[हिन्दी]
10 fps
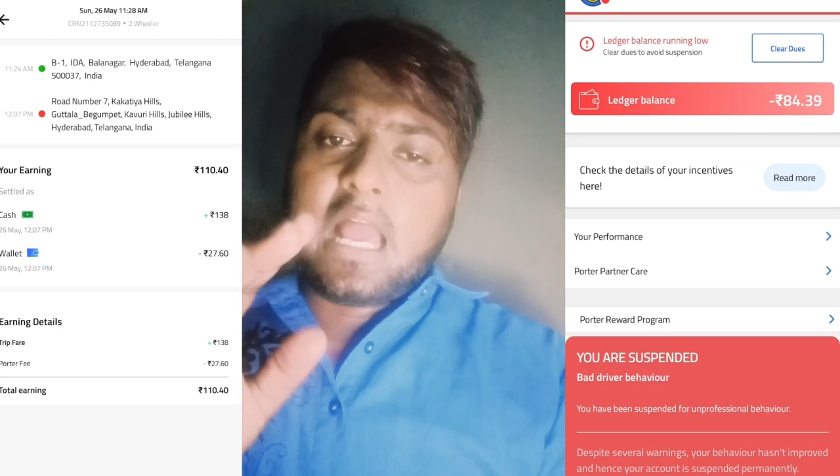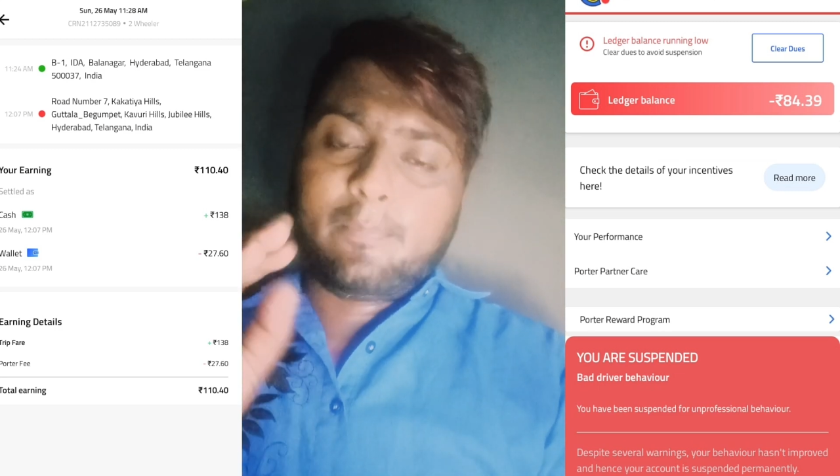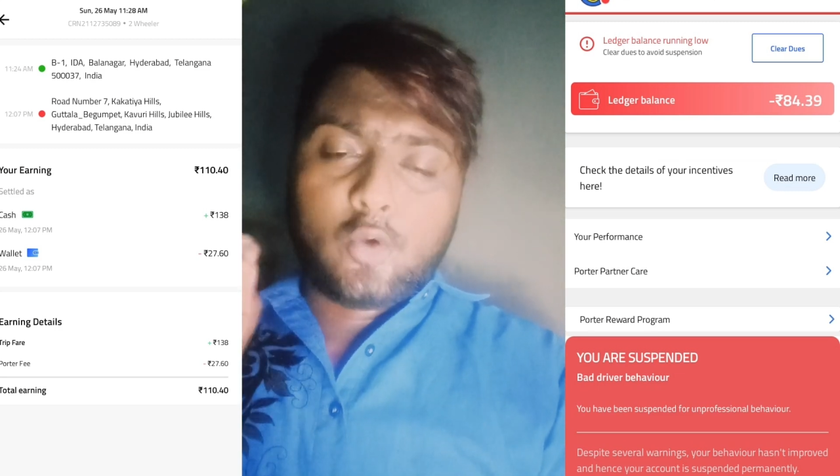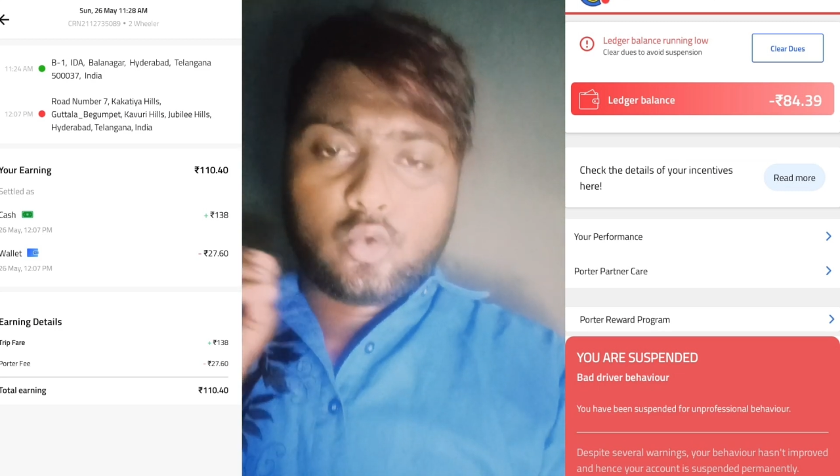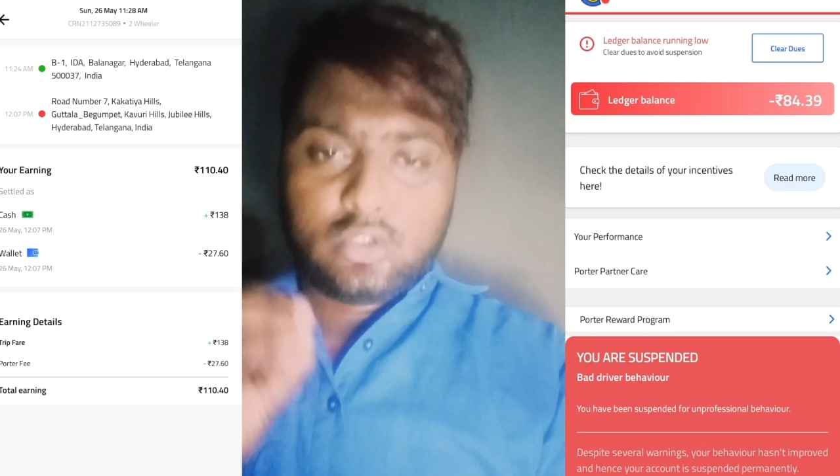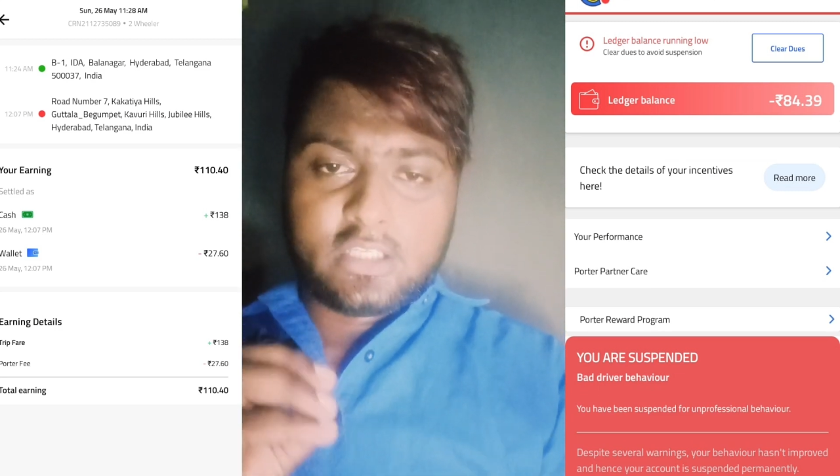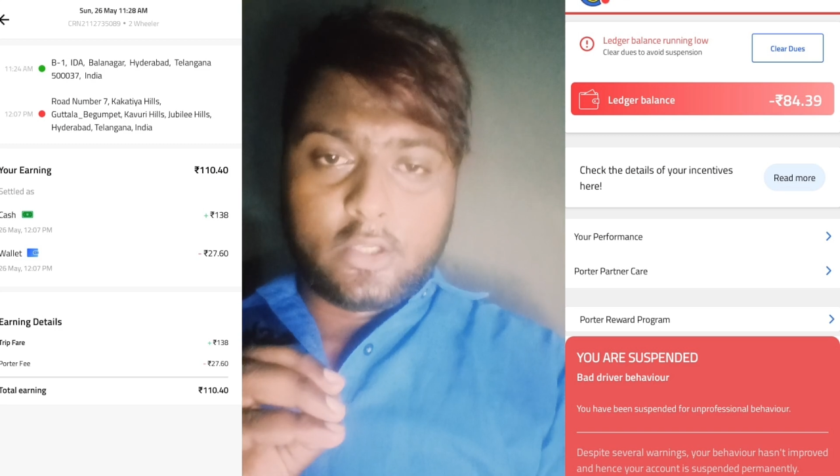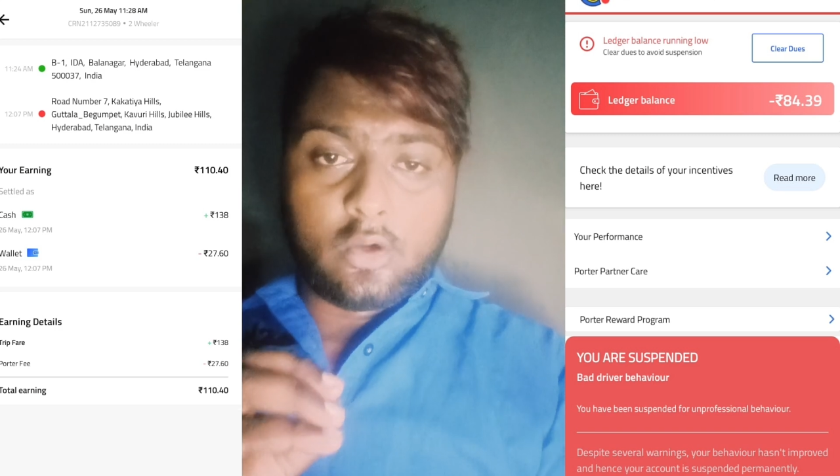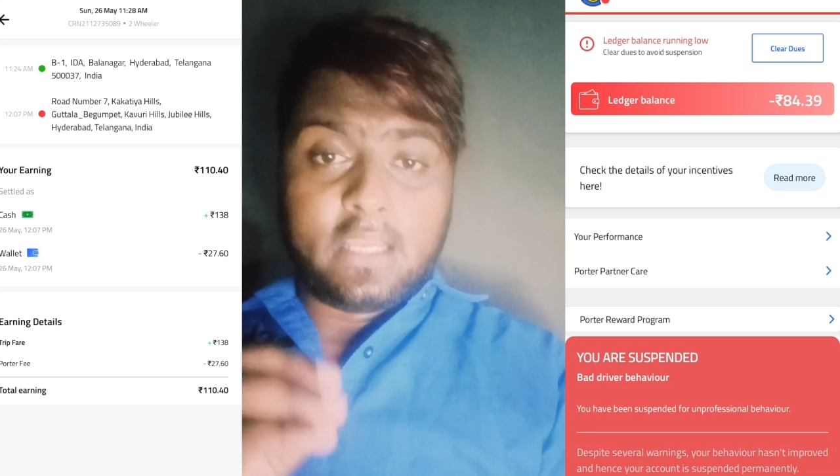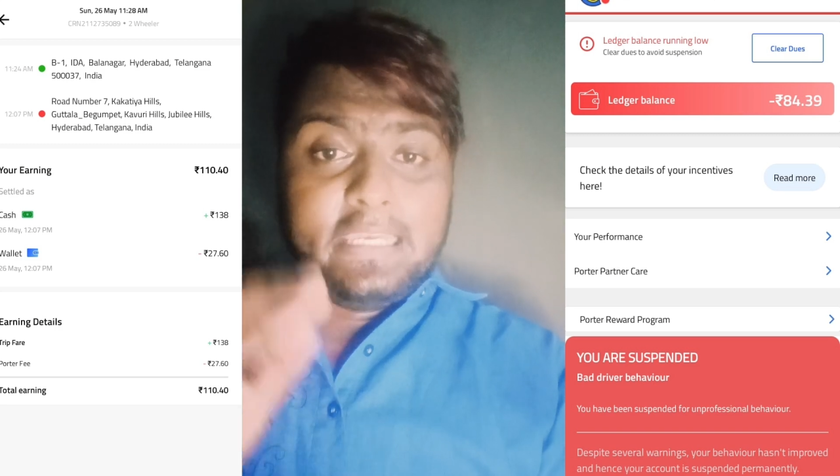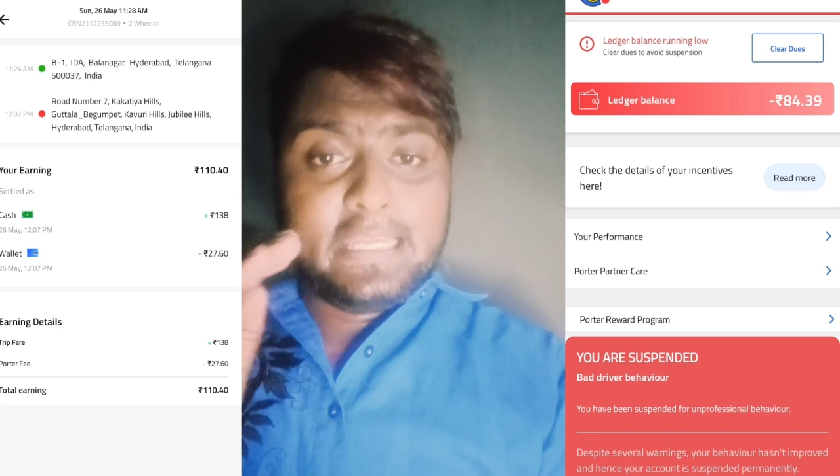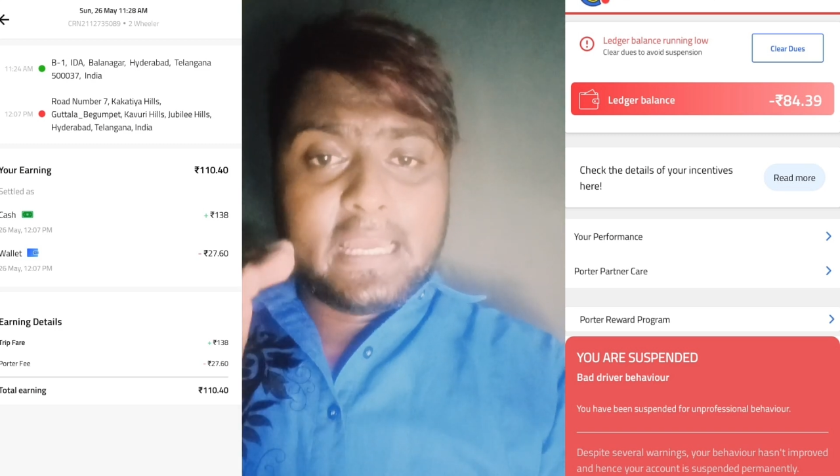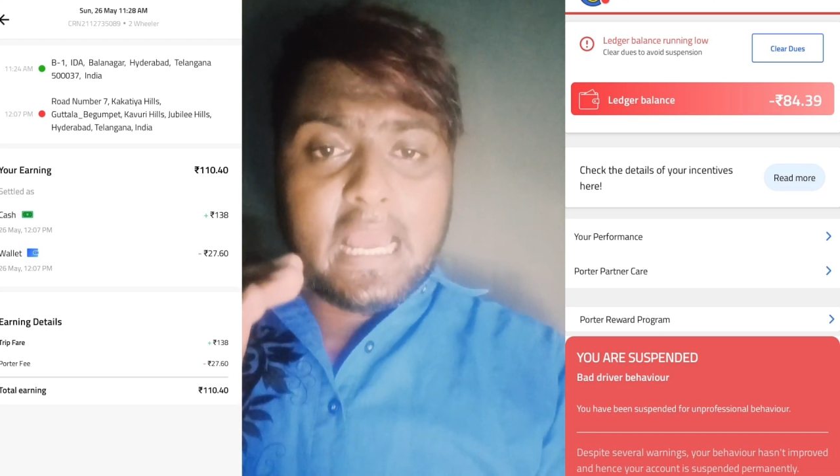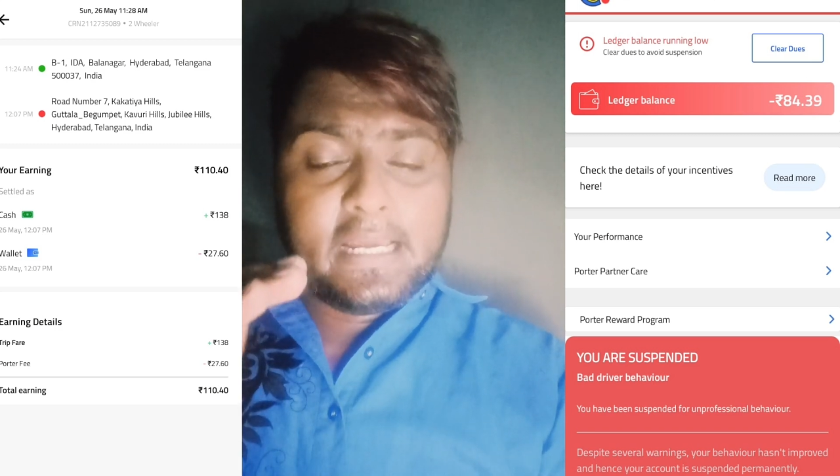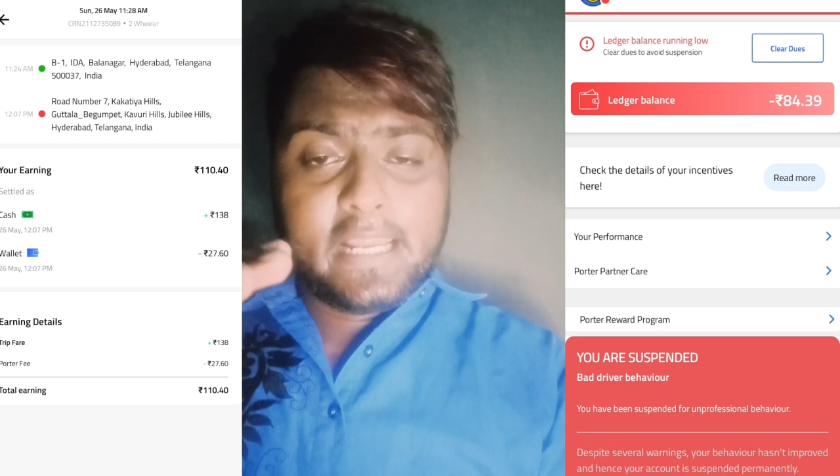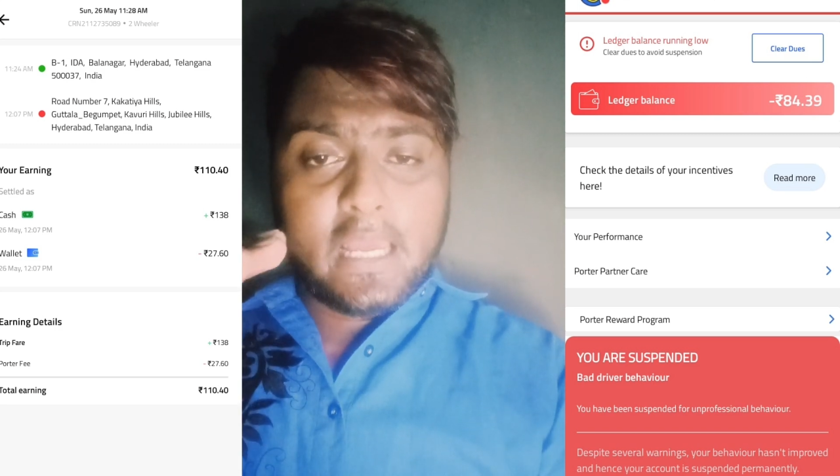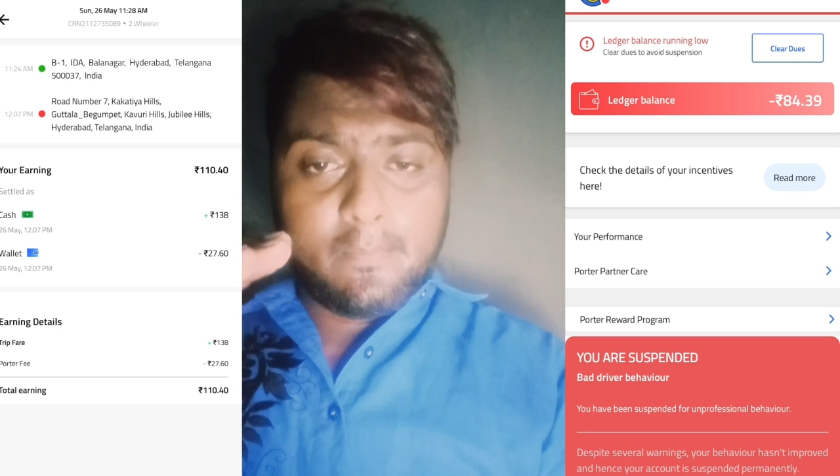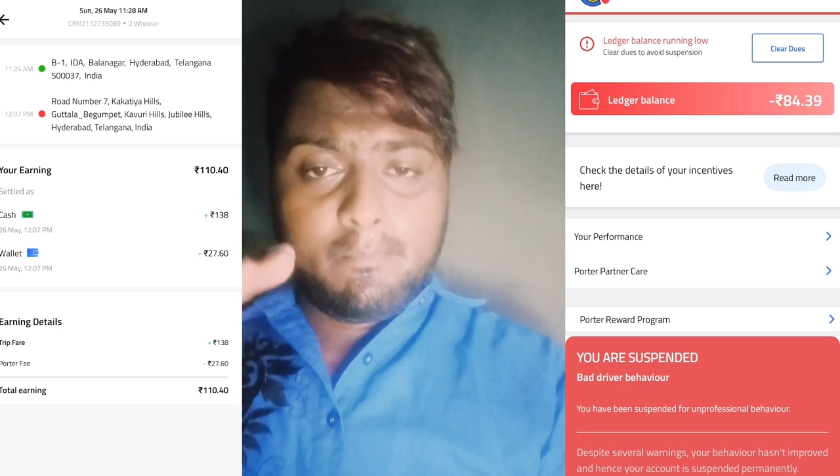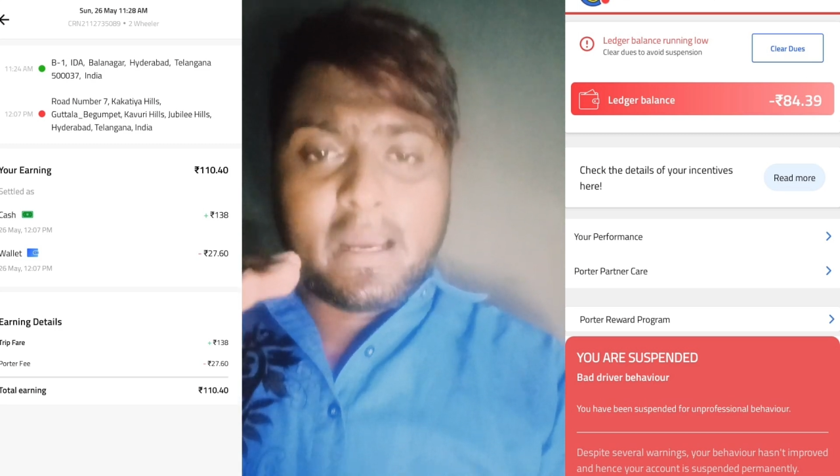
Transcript: आपको कुछ नहीं हुआ ले अगर हम